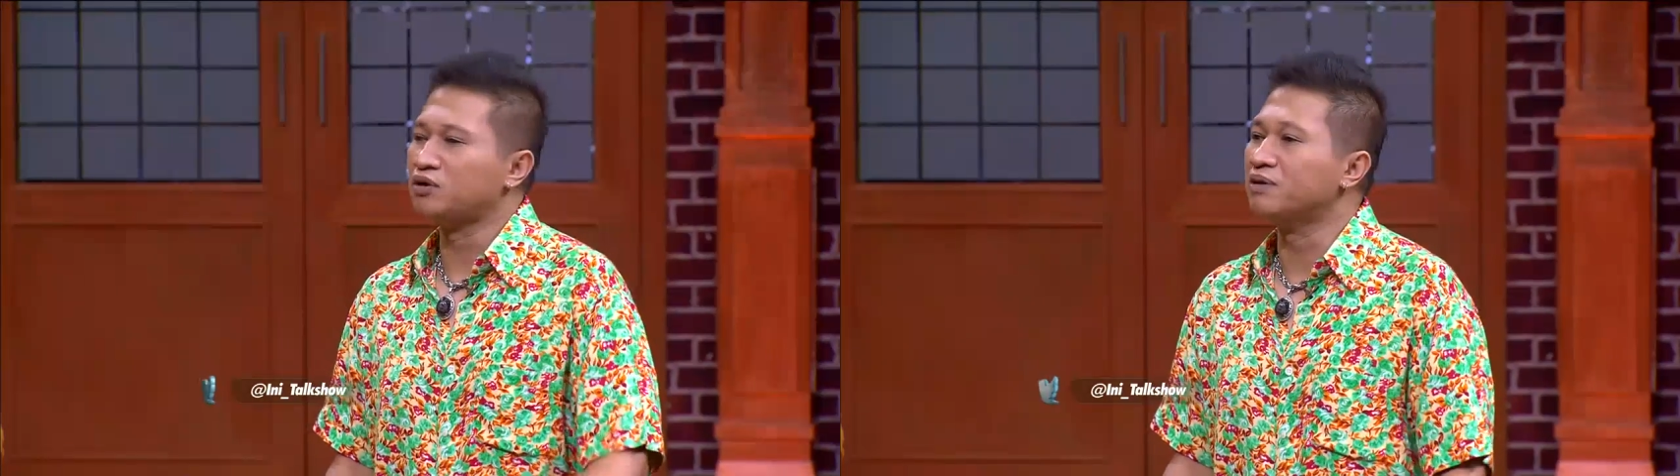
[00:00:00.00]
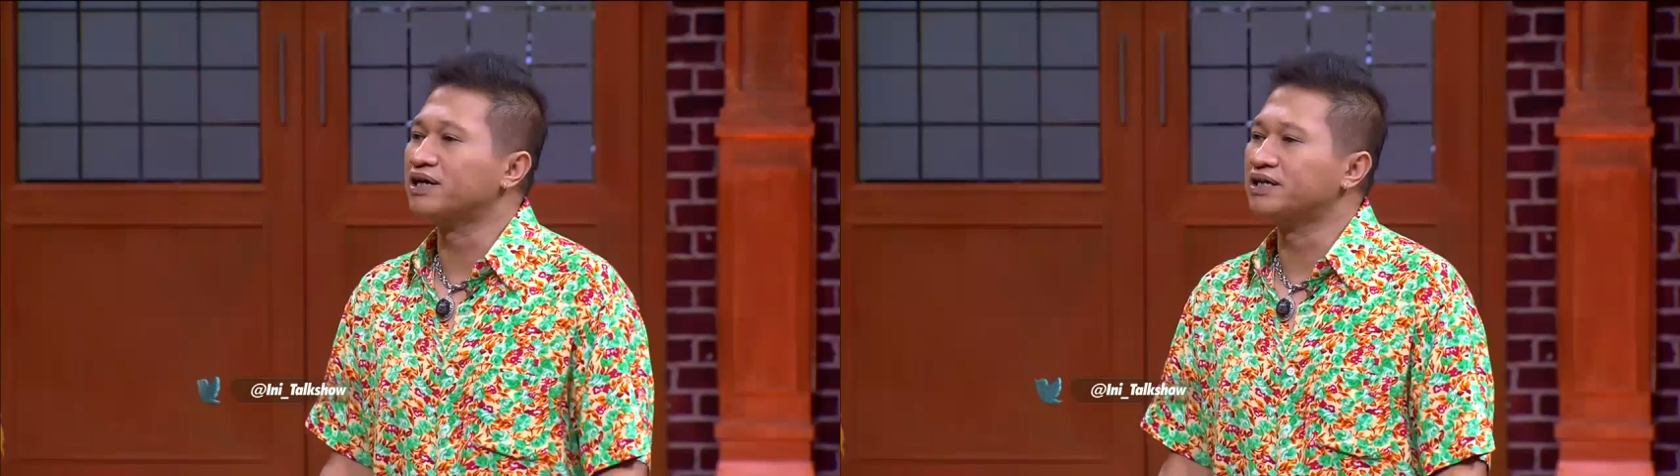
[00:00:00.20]

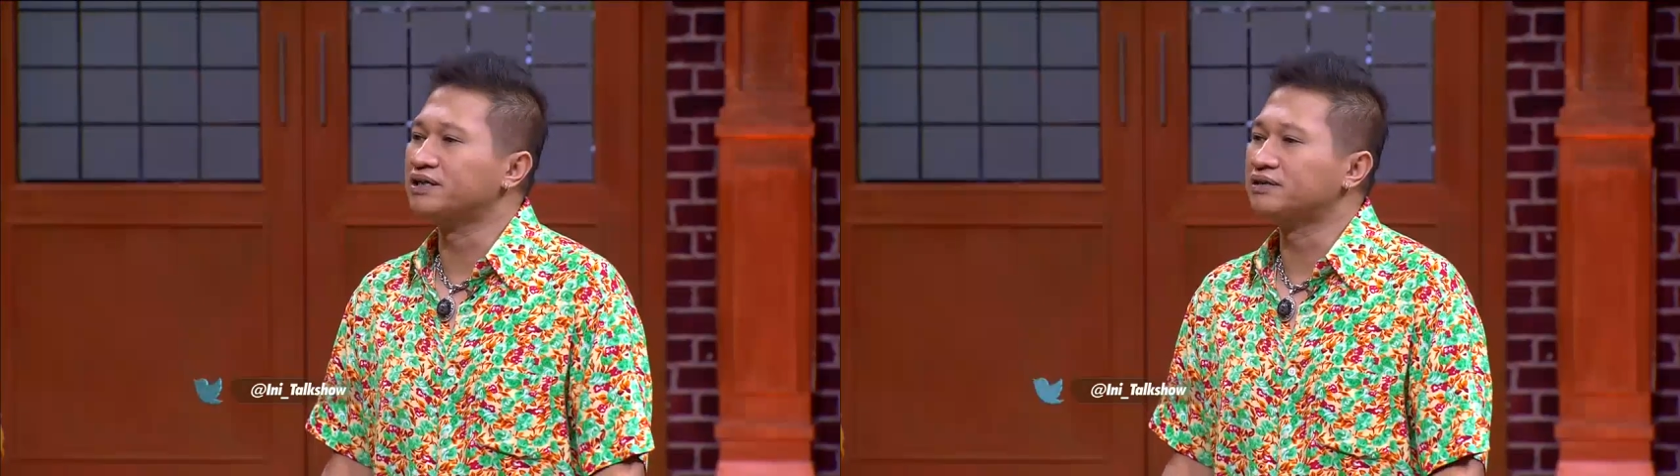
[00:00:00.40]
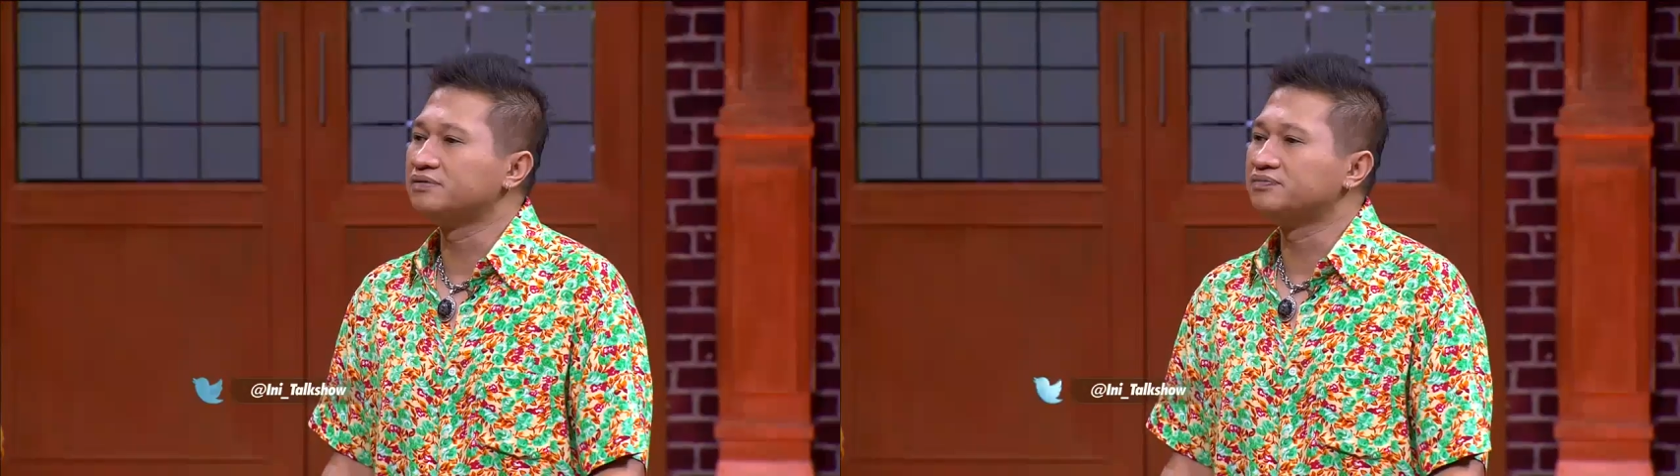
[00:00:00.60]
mau
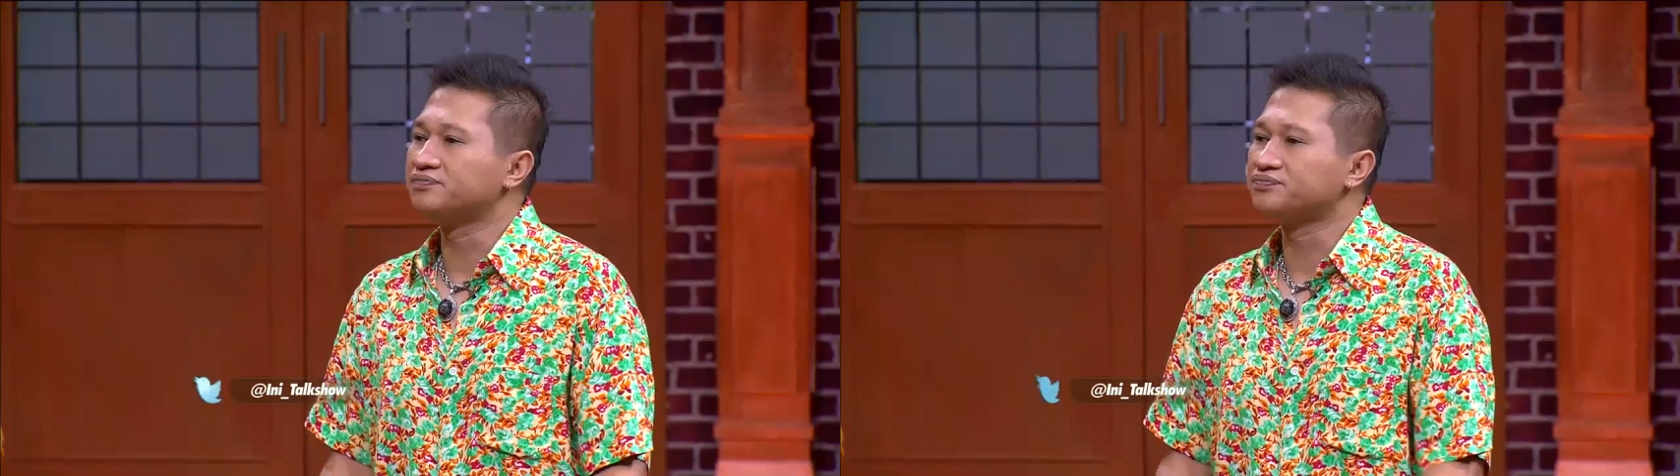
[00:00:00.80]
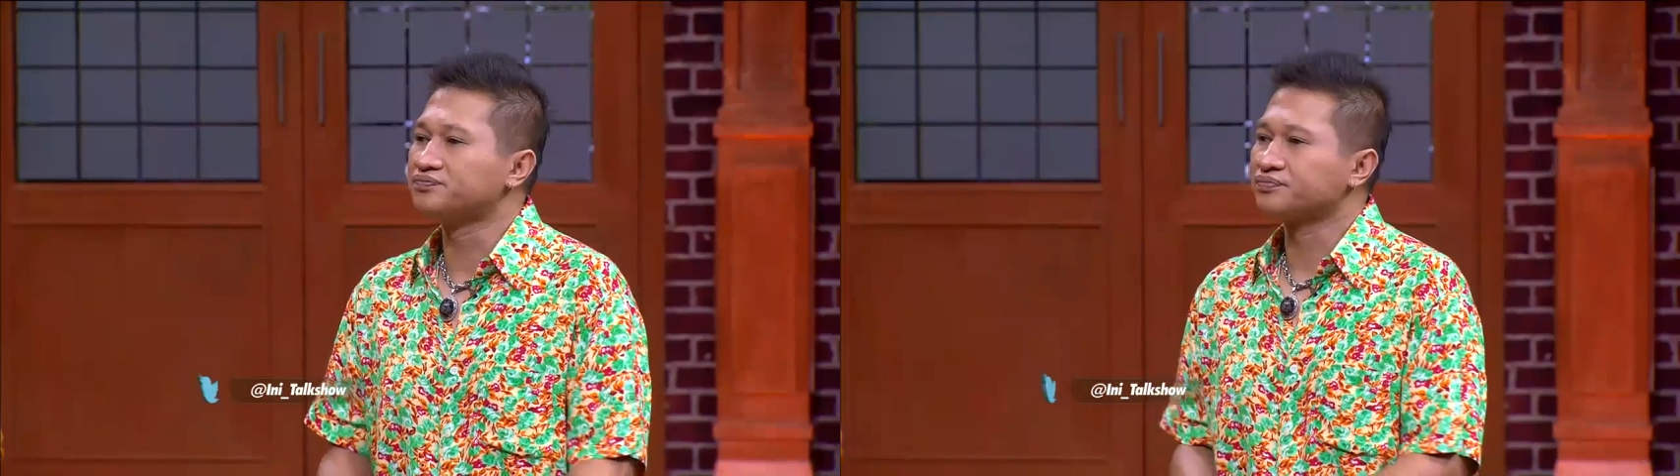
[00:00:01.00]
dibagiin.
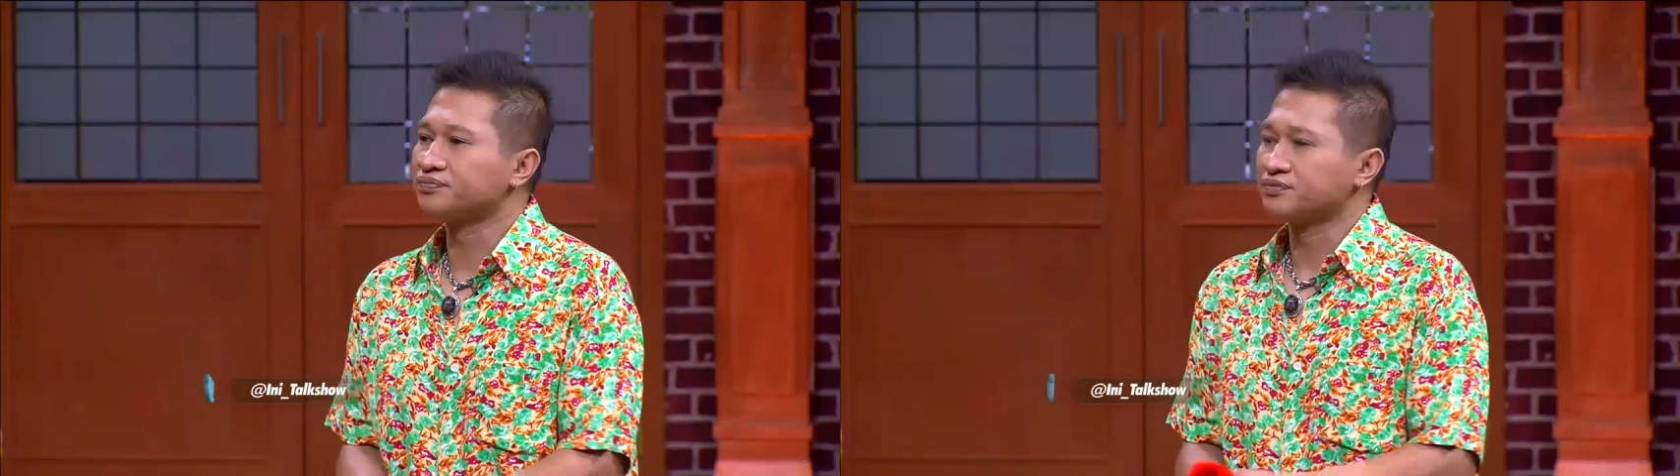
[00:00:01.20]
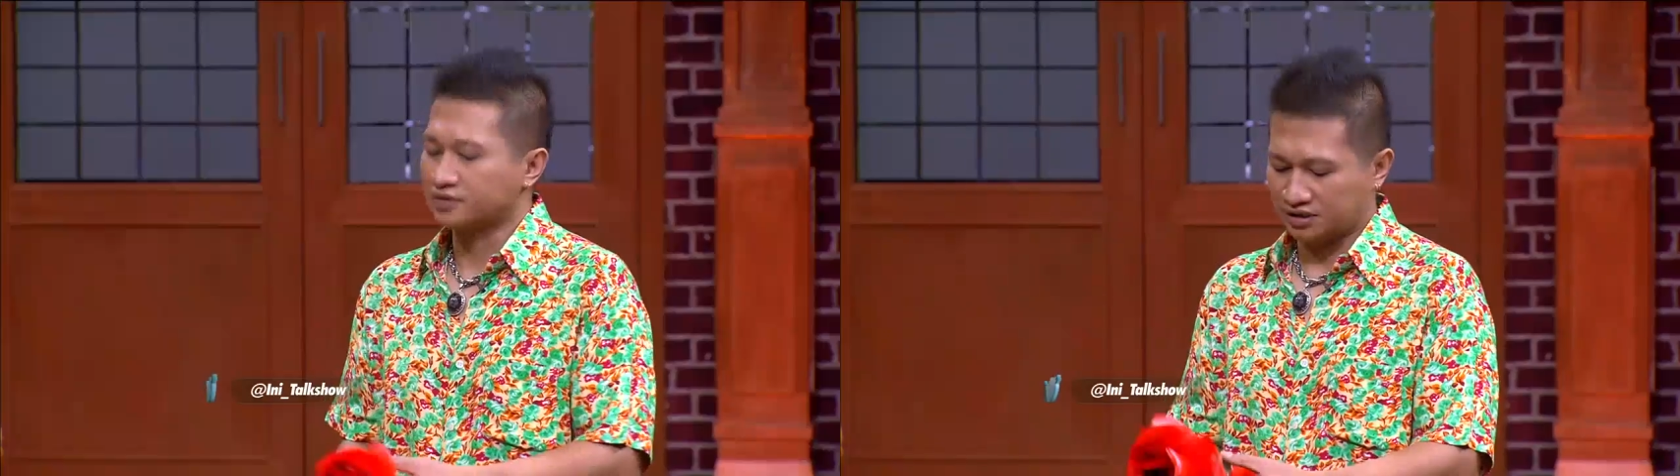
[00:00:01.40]
Oh, boleh,
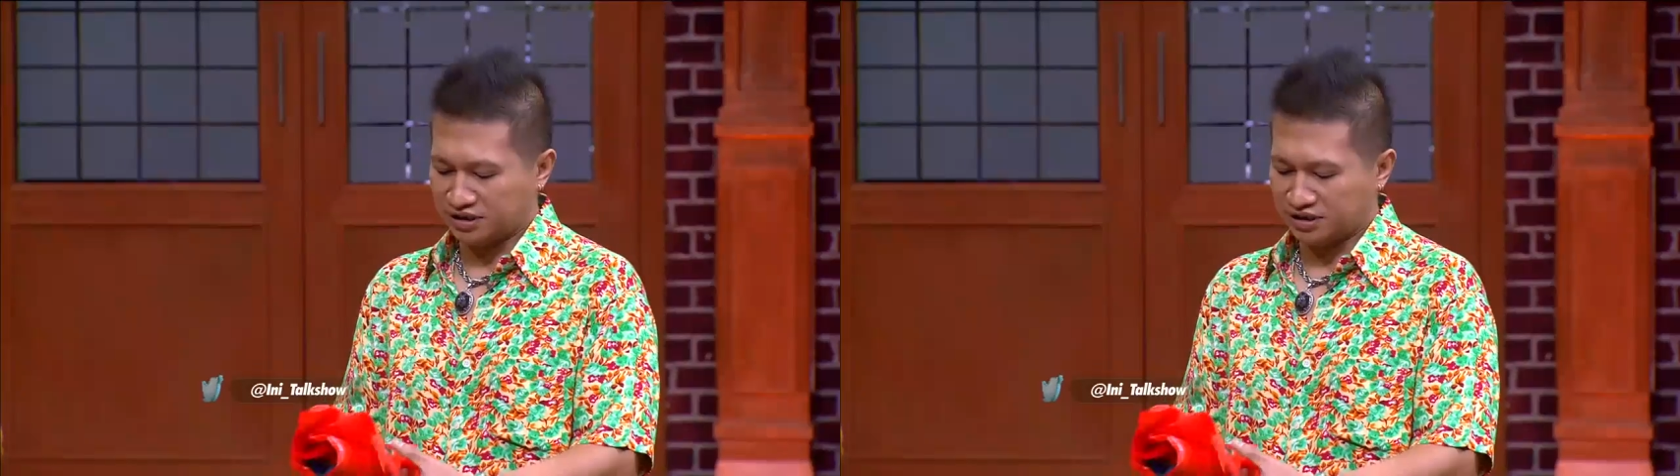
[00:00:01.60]
boleh.